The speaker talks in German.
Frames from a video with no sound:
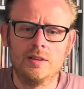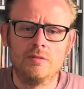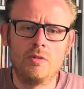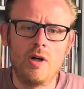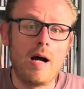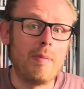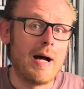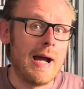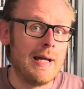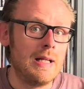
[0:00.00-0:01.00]
wo
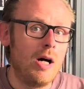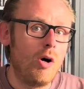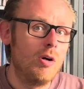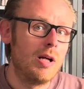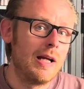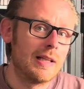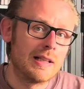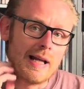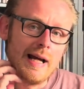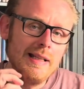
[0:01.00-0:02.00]
aber einer auch eine
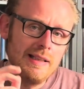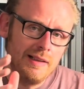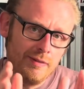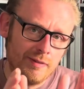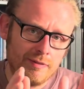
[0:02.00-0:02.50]
kleine,